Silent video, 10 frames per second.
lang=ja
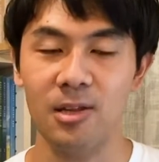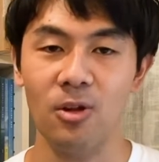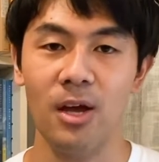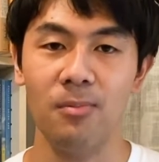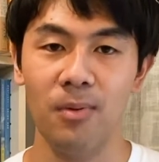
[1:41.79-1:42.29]

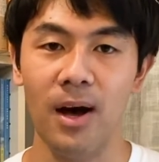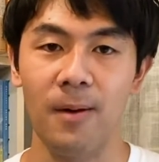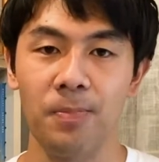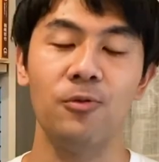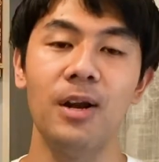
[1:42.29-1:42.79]
例え
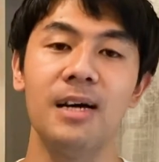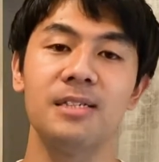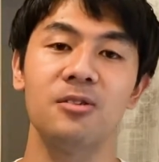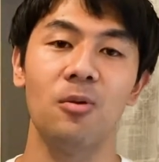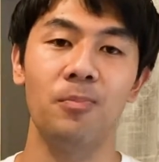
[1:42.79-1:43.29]
ば、
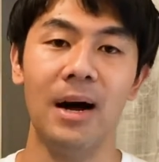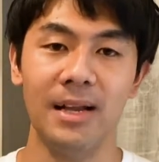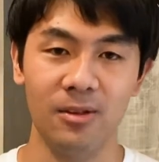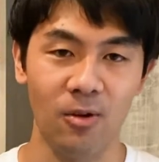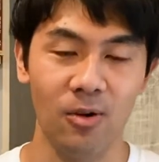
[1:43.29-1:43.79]
フランスの
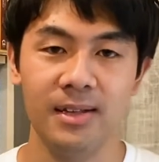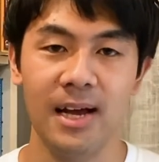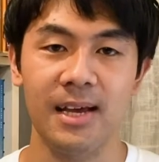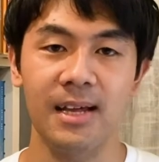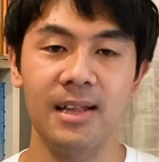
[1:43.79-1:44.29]
パリの
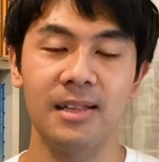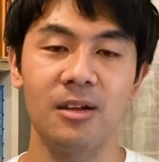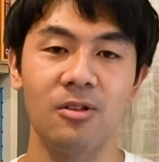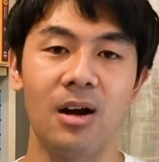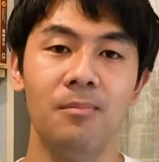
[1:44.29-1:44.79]
体験であっ
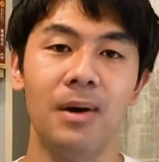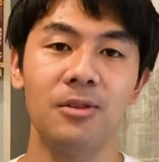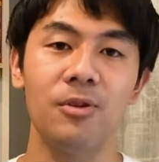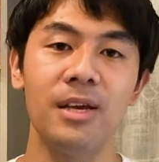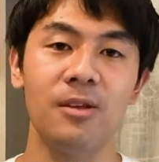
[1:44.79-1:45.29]
たりとか、
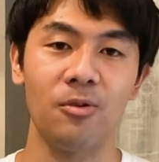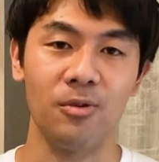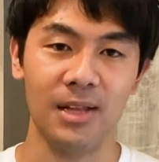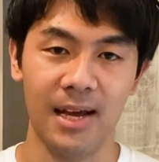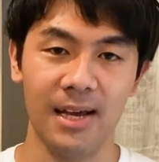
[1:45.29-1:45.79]
マドリード
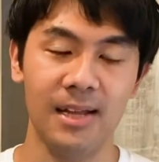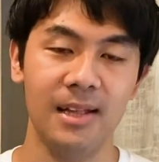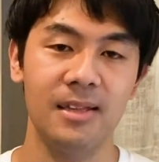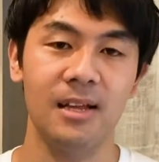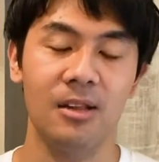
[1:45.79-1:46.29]
の体験
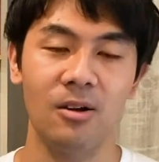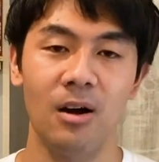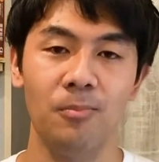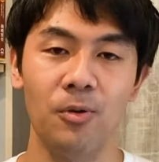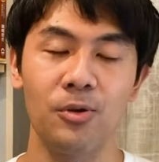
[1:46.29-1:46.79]
であったりと
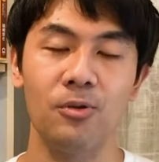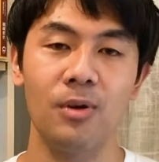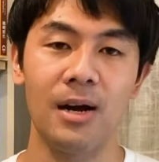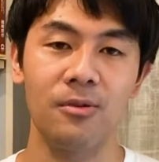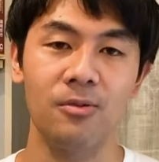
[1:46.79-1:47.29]
か、
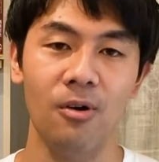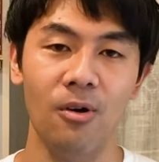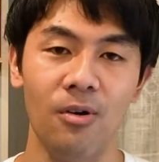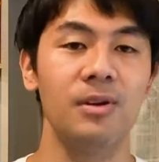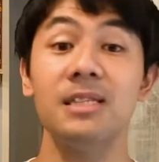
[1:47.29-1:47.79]
ポルトガル
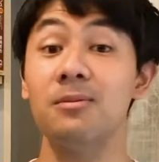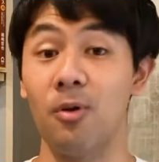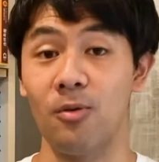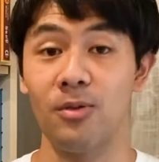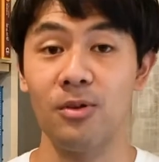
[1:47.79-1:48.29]
の
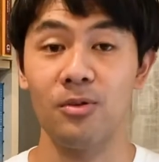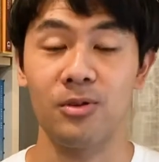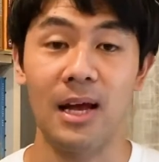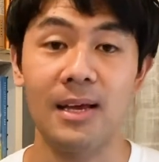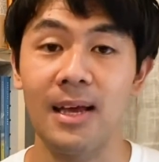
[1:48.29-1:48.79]
リスボン
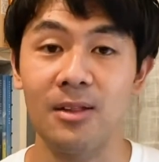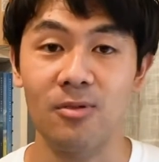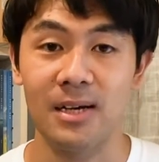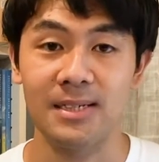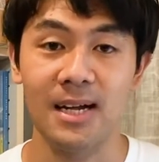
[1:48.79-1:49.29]
の体験
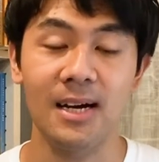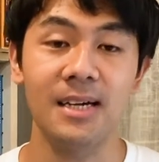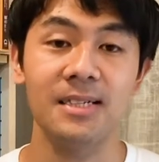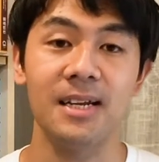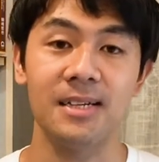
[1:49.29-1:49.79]
とかに参
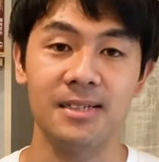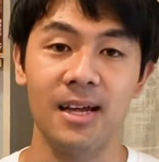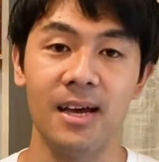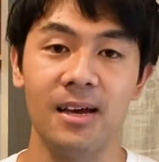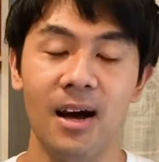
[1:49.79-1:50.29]
加してです
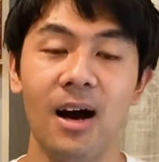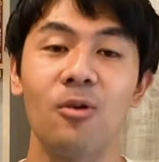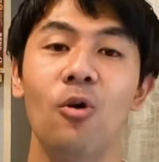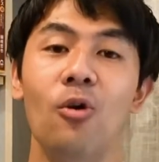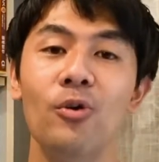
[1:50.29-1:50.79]
ね
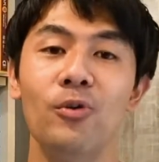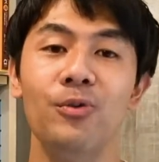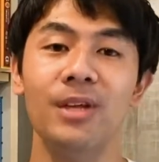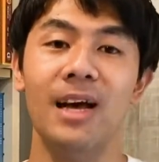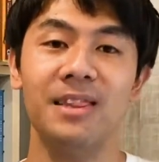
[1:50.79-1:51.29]
あこういう
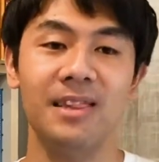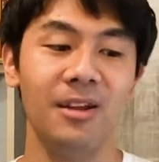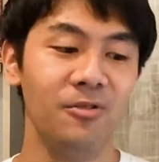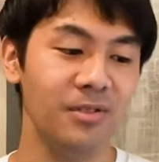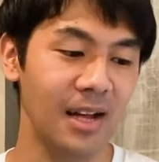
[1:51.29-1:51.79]
風にやっ
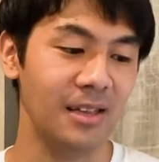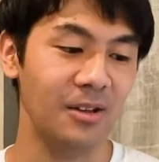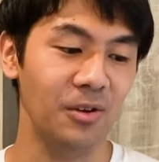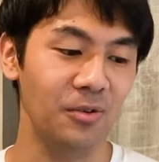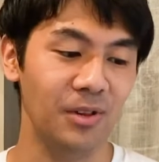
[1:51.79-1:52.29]
てるんだっ
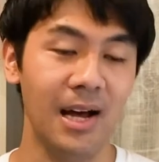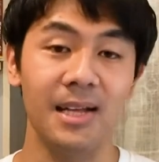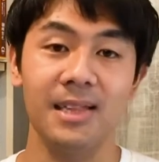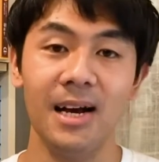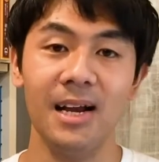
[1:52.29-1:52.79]
ていう風
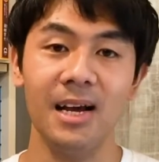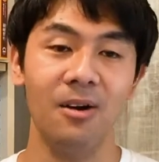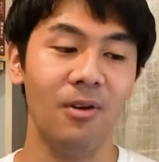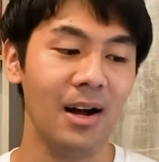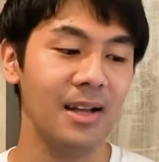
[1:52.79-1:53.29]
な流れ
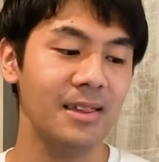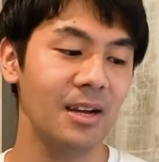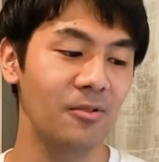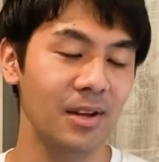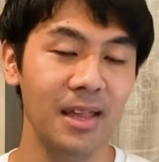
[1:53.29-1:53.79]
が分かっ
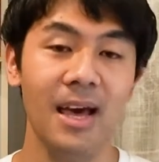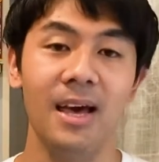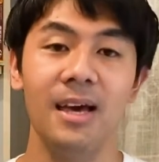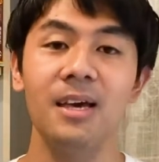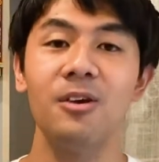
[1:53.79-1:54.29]
た上
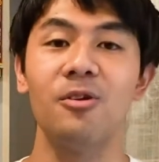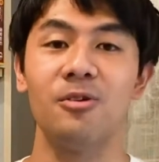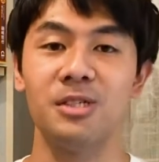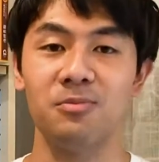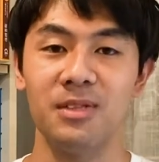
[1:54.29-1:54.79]
でいろい
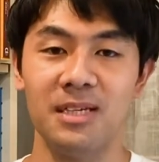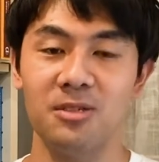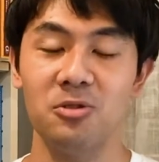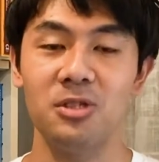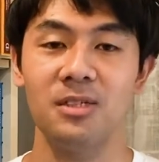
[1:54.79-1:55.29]
ろ自分たち
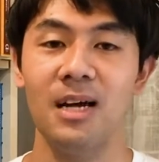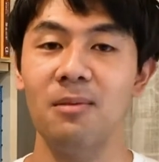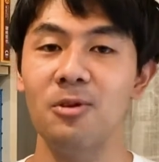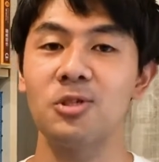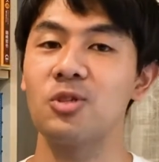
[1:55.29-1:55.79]
の
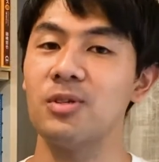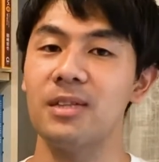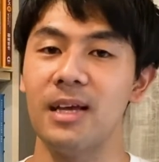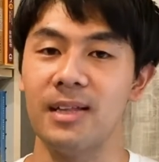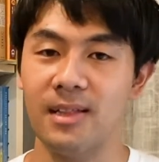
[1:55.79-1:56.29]
ツアーも作っ
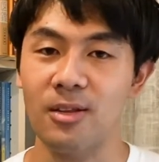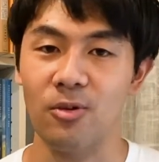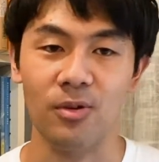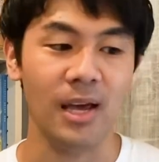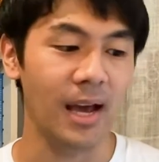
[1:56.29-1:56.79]
ていったと
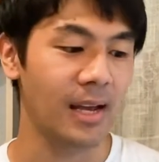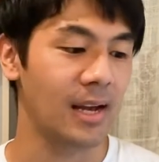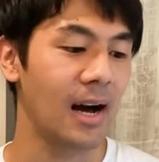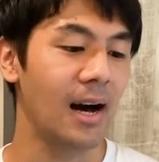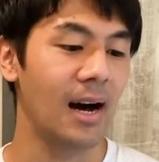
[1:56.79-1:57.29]
いう経緯
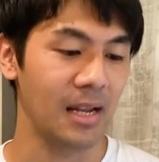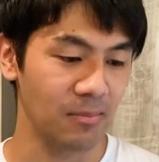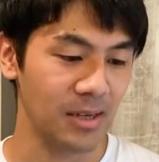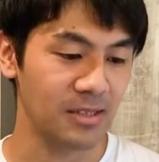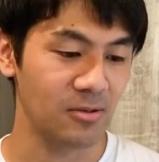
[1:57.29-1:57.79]
があり
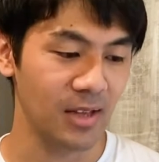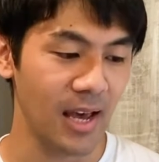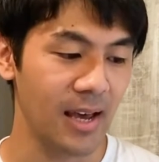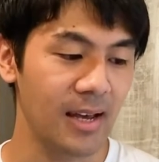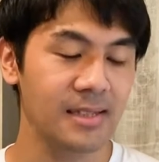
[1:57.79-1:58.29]
ますの
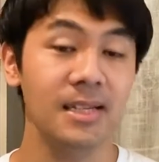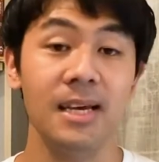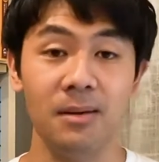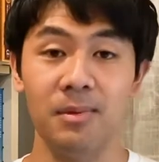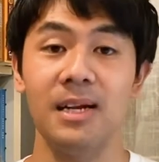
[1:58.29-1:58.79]
で是
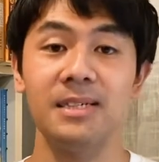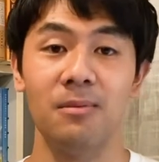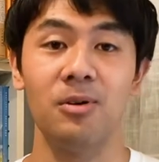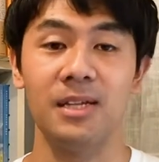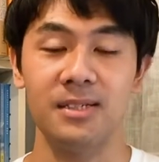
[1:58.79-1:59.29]
非皆さ
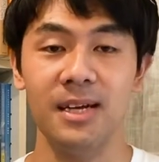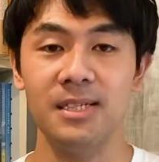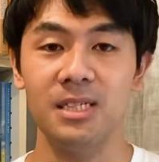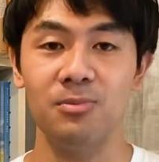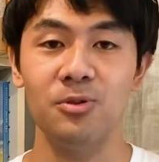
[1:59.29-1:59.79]
んもです
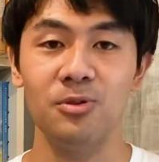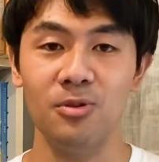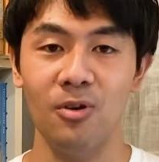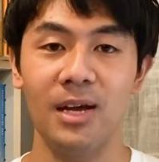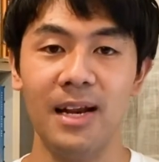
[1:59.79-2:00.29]
ね自
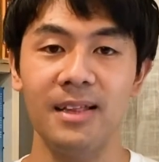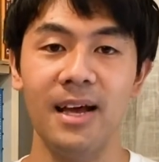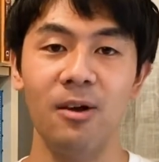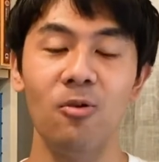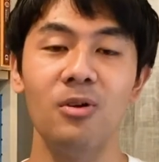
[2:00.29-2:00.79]
分のやり
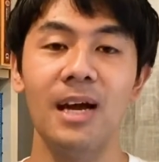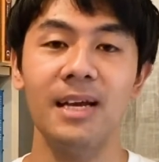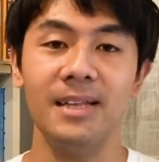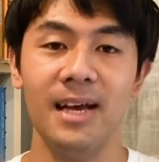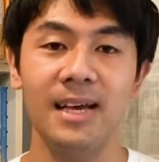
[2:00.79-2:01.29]
たい
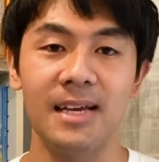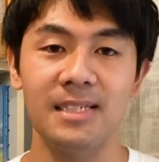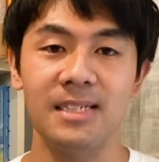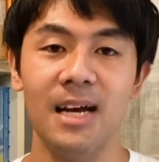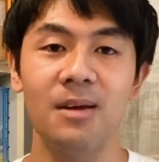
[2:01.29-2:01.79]
オンライン体験
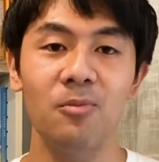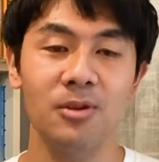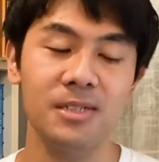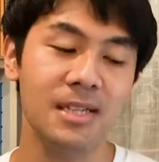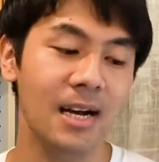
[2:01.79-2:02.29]
に近いも
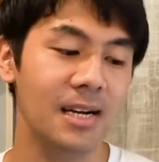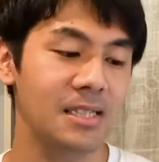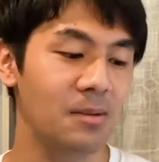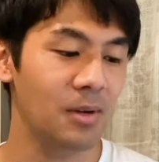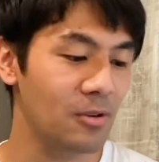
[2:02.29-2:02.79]
のに参加
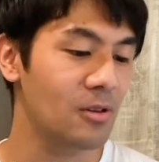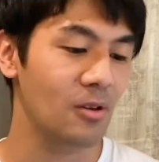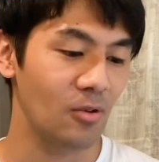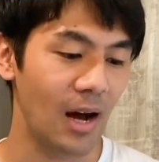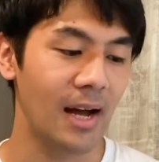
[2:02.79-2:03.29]
してるっ
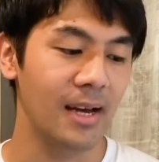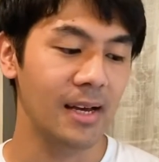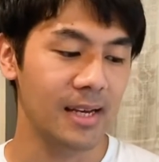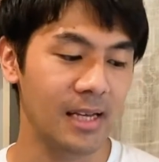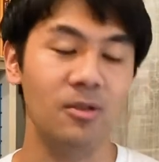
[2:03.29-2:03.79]
ていうのが
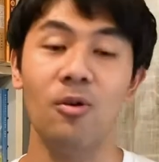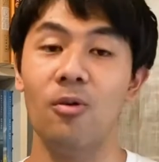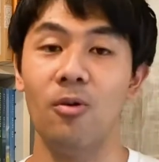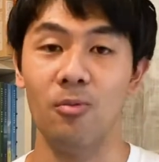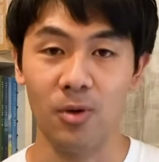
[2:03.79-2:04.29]
いい
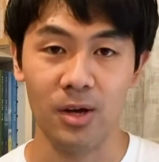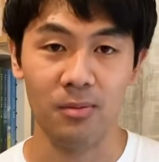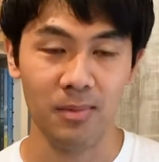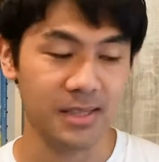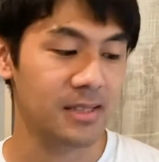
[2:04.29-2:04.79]
と思
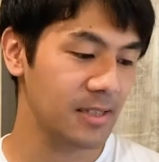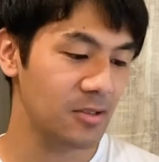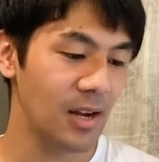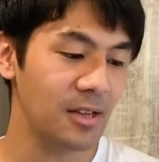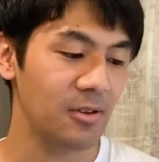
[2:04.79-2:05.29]
います
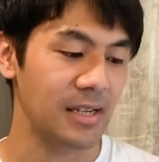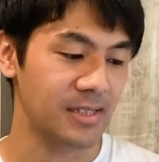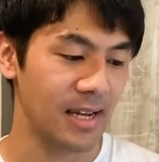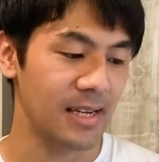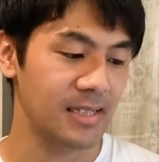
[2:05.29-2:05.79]
その後で
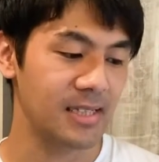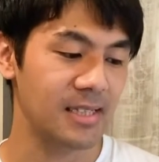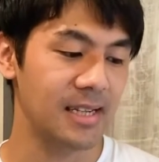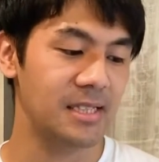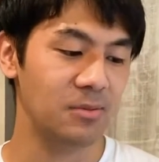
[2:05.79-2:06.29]
すね実
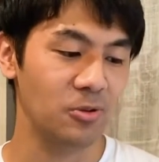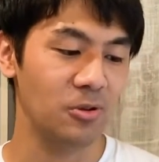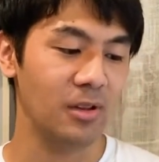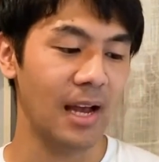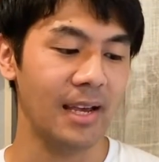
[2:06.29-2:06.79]
際に自分
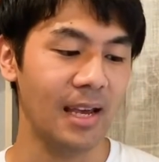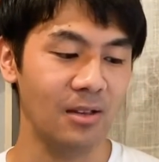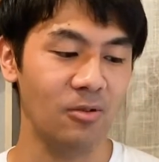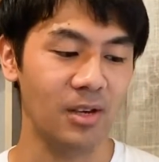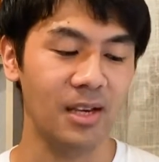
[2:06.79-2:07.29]
の体
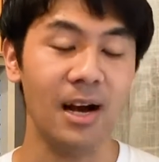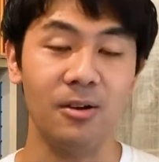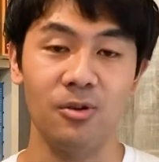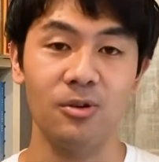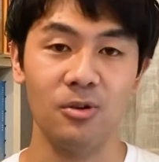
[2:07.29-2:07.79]
験の
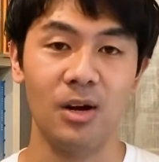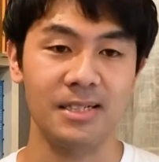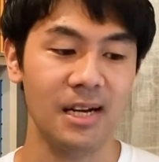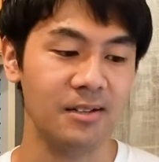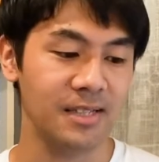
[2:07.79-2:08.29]
企画とか
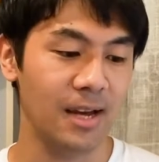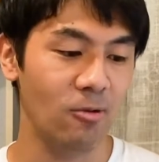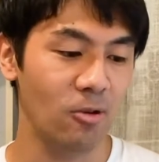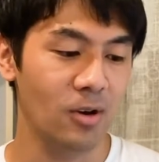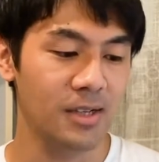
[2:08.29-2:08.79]
作成
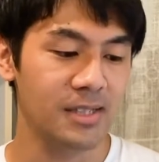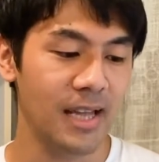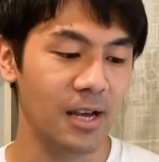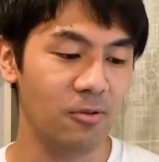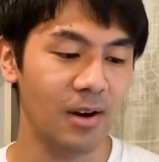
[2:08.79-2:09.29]
をし
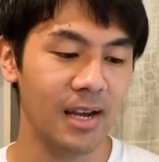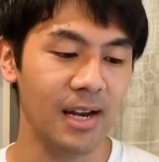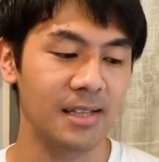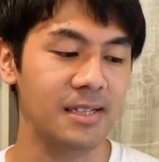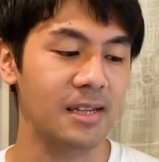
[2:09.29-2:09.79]
ていくわけ
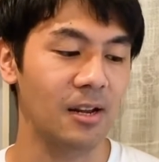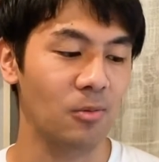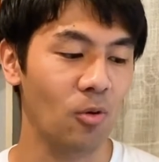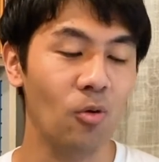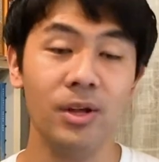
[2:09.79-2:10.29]
なんですけれ
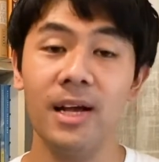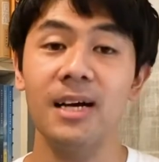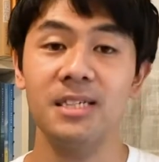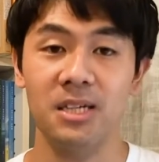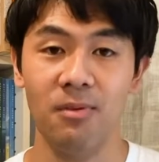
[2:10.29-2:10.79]
どもここに
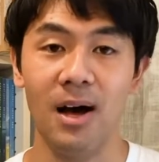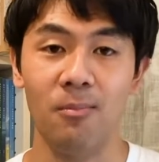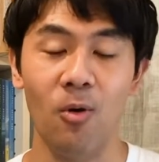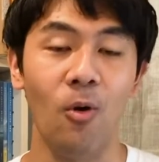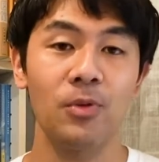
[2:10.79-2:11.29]
関して
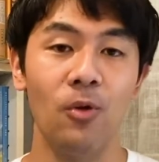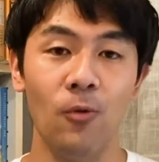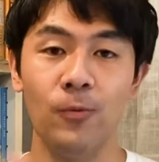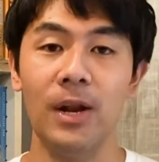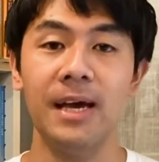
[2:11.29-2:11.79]
はもう
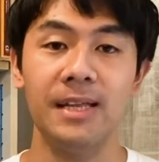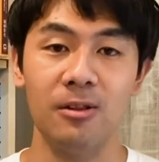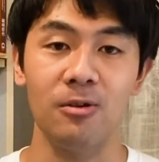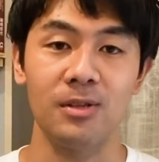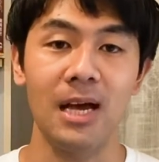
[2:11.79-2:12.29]
オフライン
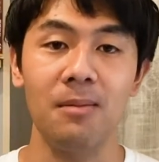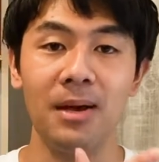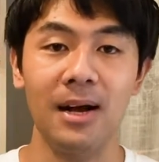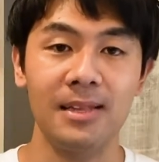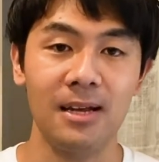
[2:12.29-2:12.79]
の対
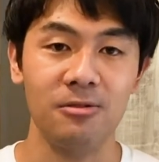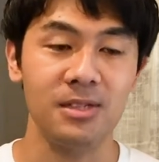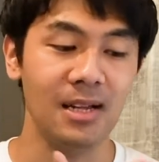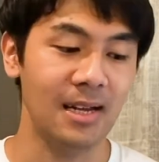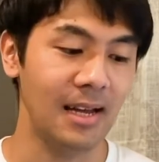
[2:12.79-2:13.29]
面型の
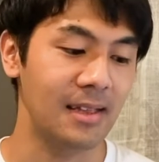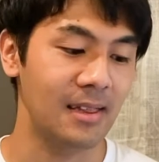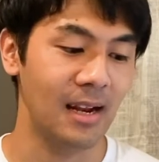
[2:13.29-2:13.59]
ツアーであった